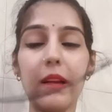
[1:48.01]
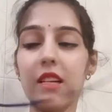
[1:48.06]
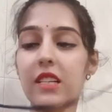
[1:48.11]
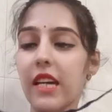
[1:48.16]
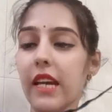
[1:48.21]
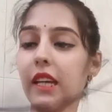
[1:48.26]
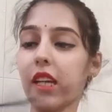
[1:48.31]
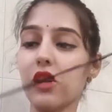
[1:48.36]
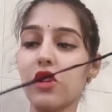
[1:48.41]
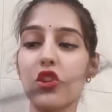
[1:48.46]
मिल
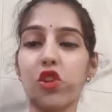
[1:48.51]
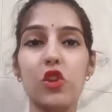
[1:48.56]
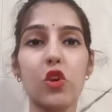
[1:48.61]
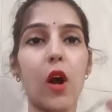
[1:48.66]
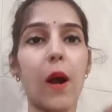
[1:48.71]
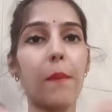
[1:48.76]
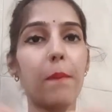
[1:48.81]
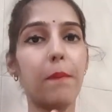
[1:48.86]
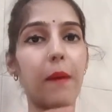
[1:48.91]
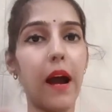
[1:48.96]
जाएगी
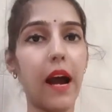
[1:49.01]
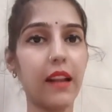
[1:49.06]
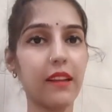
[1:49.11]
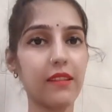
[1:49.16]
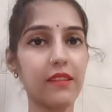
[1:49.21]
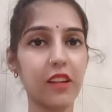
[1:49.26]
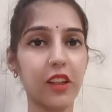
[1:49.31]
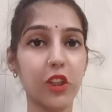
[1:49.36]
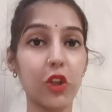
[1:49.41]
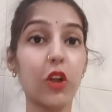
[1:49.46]
जिसको आप
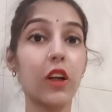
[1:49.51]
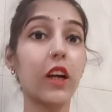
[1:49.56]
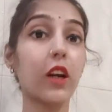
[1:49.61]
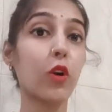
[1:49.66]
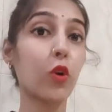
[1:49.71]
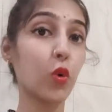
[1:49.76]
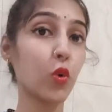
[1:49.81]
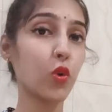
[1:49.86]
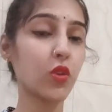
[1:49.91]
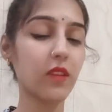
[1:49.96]
बांध सकते हो
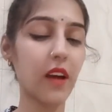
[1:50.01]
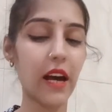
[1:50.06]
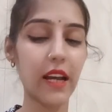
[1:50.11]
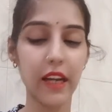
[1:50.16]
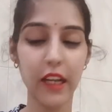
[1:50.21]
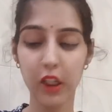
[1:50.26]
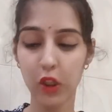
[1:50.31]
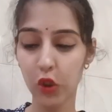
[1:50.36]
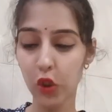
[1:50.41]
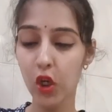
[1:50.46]
अगर लूज आ
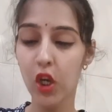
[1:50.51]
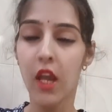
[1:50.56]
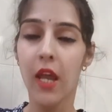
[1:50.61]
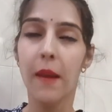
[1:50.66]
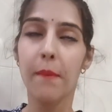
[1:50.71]
रहा है तो